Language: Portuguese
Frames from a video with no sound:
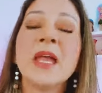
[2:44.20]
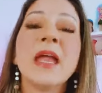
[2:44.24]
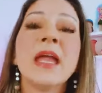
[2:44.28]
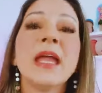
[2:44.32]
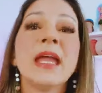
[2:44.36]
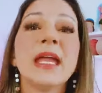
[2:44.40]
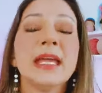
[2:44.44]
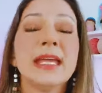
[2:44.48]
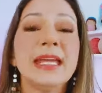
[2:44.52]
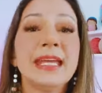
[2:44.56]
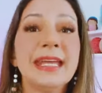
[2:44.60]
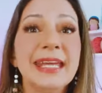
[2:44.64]

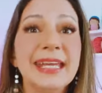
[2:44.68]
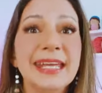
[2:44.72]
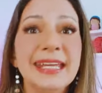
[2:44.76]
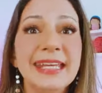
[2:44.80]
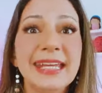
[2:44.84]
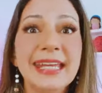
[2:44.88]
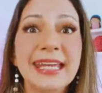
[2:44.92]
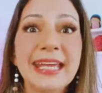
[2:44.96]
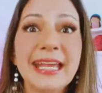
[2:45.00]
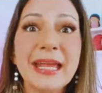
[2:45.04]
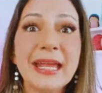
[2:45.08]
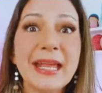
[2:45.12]
e
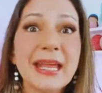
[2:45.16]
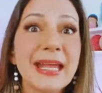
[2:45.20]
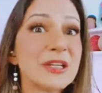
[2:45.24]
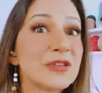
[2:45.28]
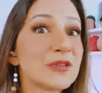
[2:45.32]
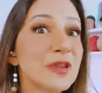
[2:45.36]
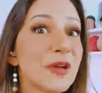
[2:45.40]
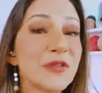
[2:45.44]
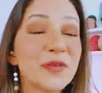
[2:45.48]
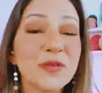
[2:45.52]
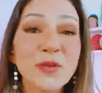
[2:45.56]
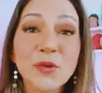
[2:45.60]
que
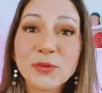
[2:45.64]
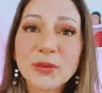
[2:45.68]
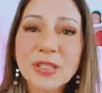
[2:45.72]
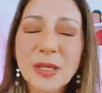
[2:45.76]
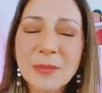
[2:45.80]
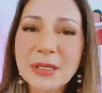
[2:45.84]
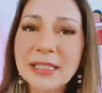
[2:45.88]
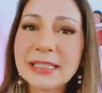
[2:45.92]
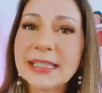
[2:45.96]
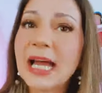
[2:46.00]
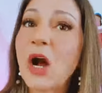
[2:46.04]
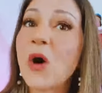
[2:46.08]
isso é
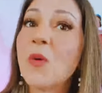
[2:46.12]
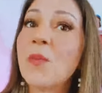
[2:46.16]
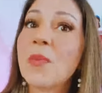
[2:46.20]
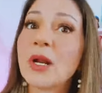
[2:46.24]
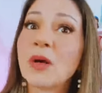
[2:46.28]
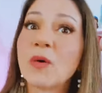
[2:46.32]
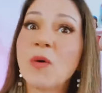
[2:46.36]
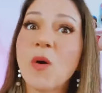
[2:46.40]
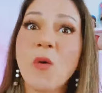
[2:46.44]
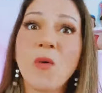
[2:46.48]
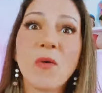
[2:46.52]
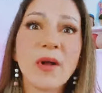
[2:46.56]
fundamental
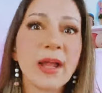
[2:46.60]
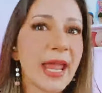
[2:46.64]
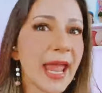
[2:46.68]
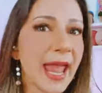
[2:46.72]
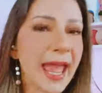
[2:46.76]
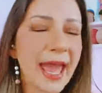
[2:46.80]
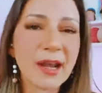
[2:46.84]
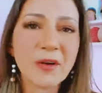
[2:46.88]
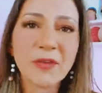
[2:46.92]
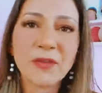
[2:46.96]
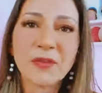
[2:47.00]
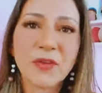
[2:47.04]
para
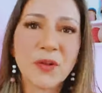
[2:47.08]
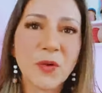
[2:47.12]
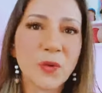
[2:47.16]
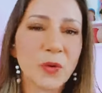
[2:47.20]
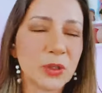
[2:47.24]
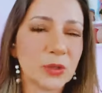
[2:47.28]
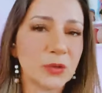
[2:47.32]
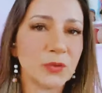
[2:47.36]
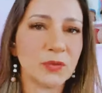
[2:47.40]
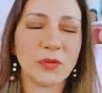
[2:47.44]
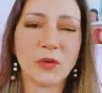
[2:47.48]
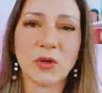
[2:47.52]
qualquer fio
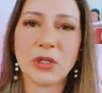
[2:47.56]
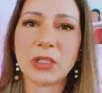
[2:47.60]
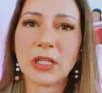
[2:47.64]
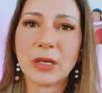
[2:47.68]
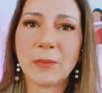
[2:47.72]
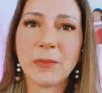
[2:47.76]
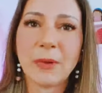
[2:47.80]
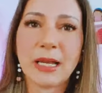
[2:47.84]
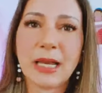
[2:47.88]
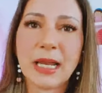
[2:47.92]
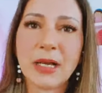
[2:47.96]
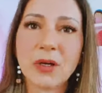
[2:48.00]
que tu for
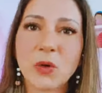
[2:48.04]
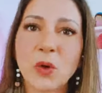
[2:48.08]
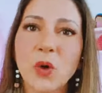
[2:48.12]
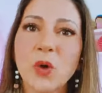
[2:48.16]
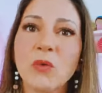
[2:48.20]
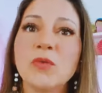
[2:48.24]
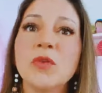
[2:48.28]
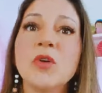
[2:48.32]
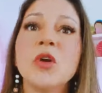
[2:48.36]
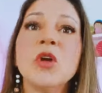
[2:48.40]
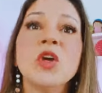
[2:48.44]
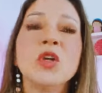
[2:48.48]
trabalhar
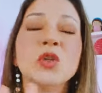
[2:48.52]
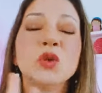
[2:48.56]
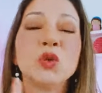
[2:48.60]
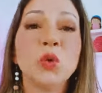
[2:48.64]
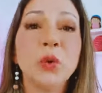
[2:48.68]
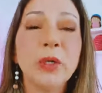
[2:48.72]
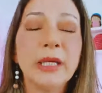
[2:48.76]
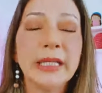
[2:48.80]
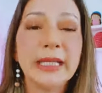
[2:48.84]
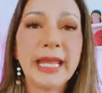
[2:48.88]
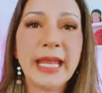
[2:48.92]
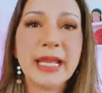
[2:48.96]
novo,
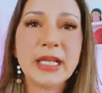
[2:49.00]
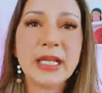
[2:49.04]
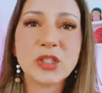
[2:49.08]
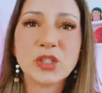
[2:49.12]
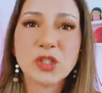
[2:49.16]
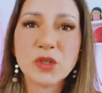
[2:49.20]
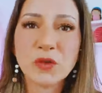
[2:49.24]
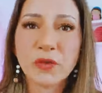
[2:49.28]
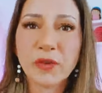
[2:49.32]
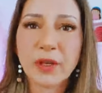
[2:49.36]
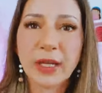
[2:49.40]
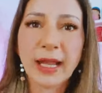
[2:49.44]
tu
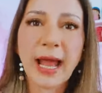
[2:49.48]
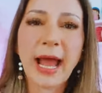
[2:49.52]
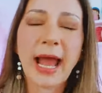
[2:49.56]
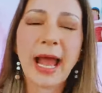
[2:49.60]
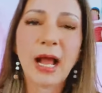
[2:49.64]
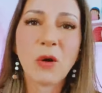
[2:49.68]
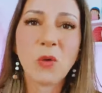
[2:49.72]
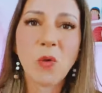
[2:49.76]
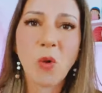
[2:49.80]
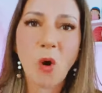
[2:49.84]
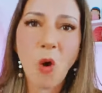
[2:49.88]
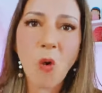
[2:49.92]

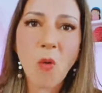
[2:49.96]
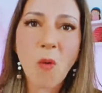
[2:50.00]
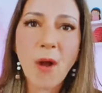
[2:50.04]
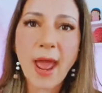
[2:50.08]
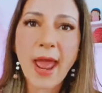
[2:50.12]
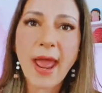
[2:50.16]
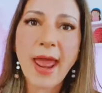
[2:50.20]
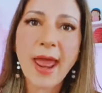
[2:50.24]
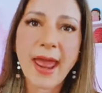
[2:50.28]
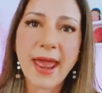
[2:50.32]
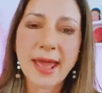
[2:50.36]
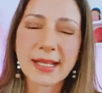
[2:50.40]
identificar qual
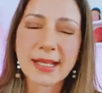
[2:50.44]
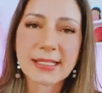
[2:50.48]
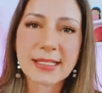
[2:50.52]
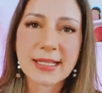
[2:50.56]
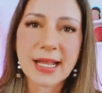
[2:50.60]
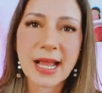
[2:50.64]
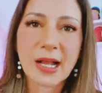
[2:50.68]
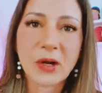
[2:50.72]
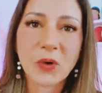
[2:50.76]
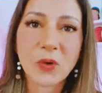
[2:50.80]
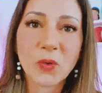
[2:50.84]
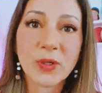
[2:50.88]
é
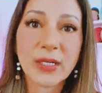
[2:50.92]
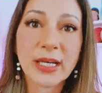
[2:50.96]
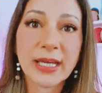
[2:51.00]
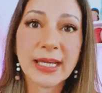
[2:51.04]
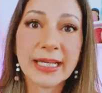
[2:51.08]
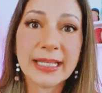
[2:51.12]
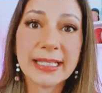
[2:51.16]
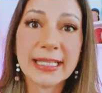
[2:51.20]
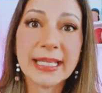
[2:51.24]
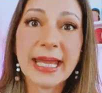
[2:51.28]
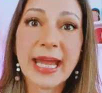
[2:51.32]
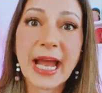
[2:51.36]
essa agulha
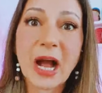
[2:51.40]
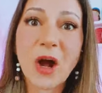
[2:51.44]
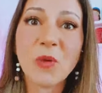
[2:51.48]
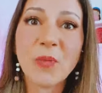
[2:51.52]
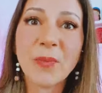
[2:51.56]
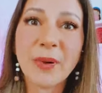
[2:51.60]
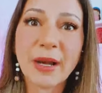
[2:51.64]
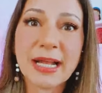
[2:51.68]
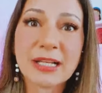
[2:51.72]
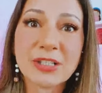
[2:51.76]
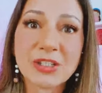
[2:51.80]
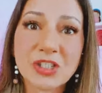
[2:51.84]
ideal
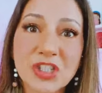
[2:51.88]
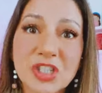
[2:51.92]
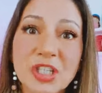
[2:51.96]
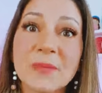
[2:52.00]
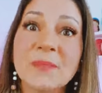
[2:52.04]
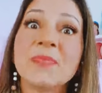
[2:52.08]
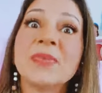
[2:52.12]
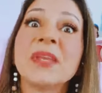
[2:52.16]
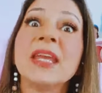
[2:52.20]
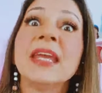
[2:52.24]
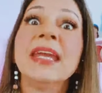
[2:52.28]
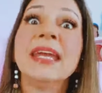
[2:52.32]
para
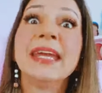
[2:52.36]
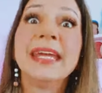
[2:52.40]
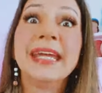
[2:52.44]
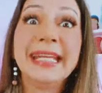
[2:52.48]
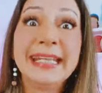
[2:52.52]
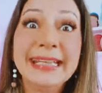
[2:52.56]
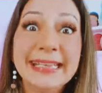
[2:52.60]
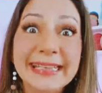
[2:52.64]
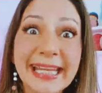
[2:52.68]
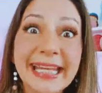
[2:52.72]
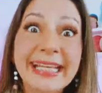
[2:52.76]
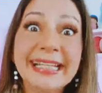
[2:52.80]
ti.
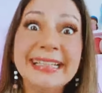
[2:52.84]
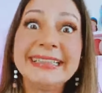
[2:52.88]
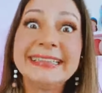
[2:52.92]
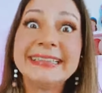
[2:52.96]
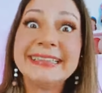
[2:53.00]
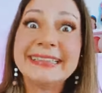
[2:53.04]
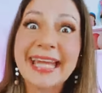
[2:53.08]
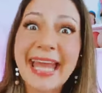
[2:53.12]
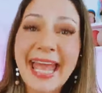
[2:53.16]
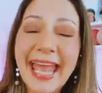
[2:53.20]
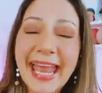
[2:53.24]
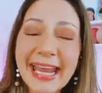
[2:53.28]
E tem
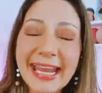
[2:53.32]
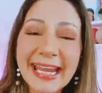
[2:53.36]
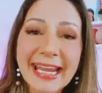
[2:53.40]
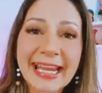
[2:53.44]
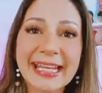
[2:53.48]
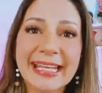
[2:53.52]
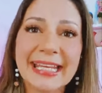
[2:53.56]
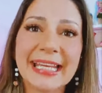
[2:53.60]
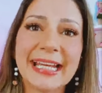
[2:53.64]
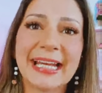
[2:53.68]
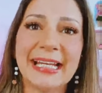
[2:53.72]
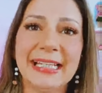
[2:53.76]

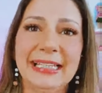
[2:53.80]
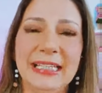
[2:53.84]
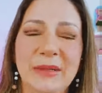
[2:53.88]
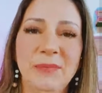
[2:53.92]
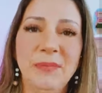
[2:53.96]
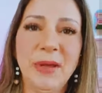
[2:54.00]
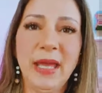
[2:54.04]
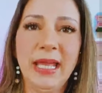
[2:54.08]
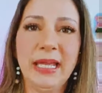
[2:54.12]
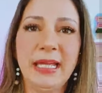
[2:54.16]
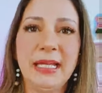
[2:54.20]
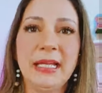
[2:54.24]
técnica
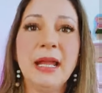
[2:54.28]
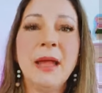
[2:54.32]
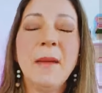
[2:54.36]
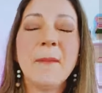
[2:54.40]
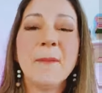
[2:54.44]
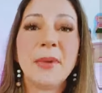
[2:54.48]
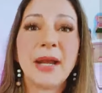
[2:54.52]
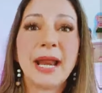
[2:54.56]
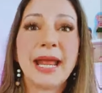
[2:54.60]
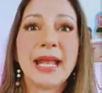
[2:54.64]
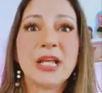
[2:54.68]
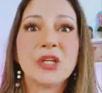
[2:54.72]
também
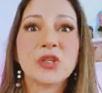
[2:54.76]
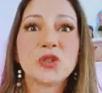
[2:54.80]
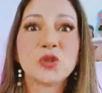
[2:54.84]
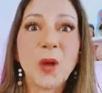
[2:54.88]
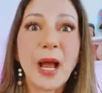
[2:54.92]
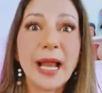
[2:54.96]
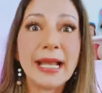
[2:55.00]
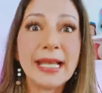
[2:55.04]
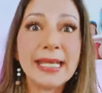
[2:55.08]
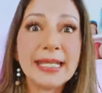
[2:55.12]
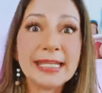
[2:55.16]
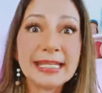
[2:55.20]
para
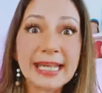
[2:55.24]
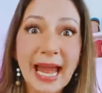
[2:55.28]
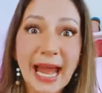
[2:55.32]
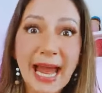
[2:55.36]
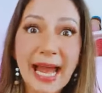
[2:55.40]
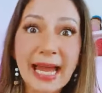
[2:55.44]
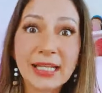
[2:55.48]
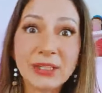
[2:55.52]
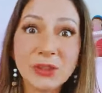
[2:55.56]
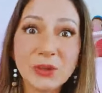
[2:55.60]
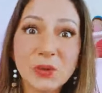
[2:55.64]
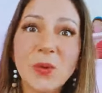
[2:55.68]
isso,
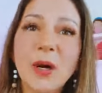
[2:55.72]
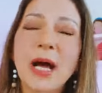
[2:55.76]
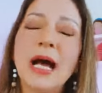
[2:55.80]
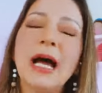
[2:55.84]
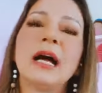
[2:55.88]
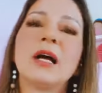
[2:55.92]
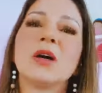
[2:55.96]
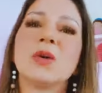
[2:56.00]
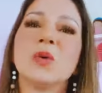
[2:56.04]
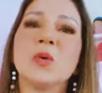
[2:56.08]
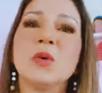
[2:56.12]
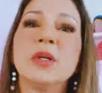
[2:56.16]
alinhado à
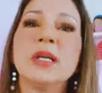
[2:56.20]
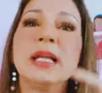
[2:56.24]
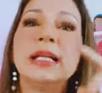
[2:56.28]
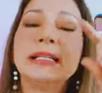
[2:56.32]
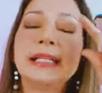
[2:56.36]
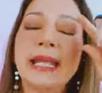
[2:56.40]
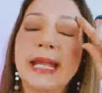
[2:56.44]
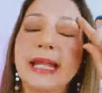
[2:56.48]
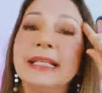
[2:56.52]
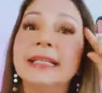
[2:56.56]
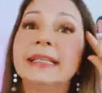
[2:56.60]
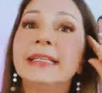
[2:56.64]
agulha,
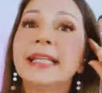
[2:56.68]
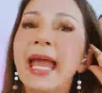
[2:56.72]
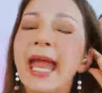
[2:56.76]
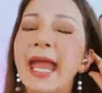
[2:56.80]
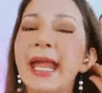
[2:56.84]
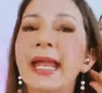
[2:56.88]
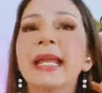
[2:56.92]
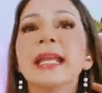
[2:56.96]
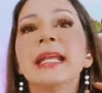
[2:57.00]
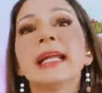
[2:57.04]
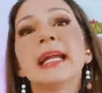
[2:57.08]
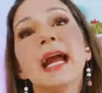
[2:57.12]
tem
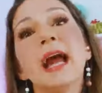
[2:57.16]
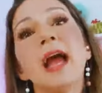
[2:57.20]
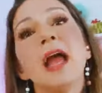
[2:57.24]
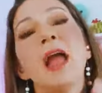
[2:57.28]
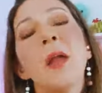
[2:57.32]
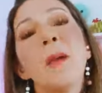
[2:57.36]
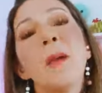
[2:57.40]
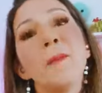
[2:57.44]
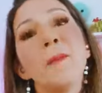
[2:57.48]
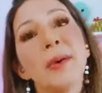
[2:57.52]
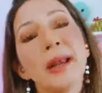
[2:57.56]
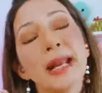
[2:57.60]
técnica
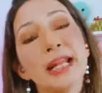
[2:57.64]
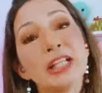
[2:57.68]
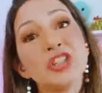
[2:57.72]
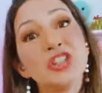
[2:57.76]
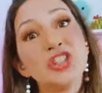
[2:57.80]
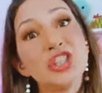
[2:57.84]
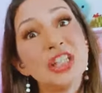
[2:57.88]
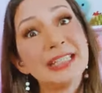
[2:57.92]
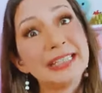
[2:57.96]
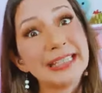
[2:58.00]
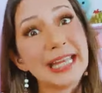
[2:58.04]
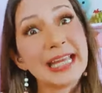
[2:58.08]

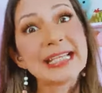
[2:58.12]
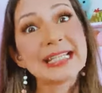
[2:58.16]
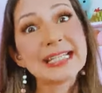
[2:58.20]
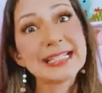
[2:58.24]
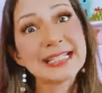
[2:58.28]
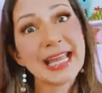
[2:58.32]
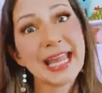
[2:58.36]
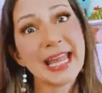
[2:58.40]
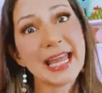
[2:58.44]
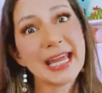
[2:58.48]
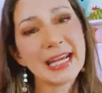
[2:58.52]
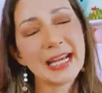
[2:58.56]
de
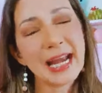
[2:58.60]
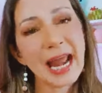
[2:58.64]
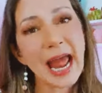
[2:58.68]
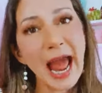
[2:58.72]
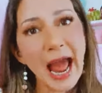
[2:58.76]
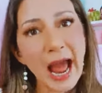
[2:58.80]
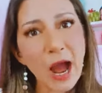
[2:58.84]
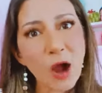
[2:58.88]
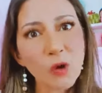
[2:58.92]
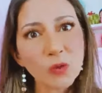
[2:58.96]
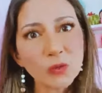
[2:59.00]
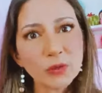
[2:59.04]
tecer,
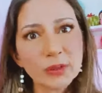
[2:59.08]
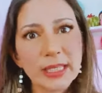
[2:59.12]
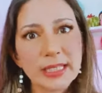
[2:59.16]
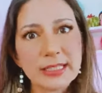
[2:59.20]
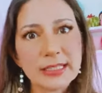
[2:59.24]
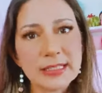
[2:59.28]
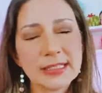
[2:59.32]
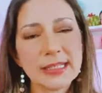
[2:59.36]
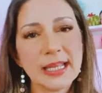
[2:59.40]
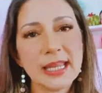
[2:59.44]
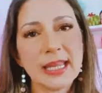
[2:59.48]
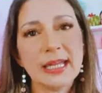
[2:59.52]
ao
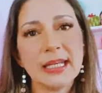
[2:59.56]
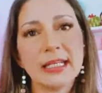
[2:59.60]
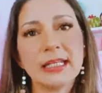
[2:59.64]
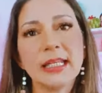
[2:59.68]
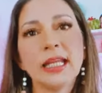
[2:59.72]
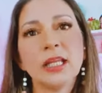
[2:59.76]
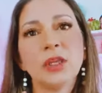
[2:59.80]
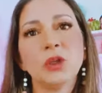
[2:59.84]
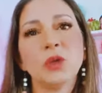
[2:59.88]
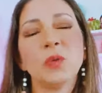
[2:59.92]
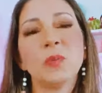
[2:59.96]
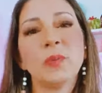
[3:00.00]
tecer
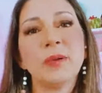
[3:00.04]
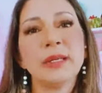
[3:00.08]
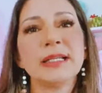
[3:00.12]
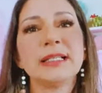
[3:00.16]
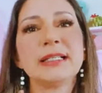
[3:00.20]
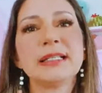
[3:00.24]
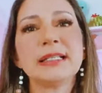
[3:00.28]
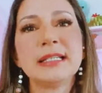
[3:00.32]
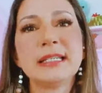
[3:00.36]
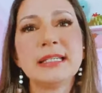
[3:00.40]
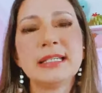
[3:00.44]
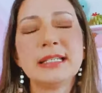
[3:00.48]
que tu
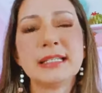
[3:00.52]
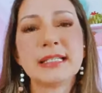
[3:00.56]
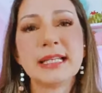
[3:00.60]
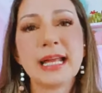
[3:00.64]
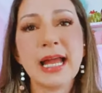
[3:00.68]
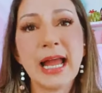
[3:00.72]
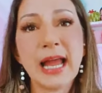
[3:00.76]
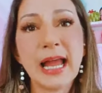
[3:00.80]
precisa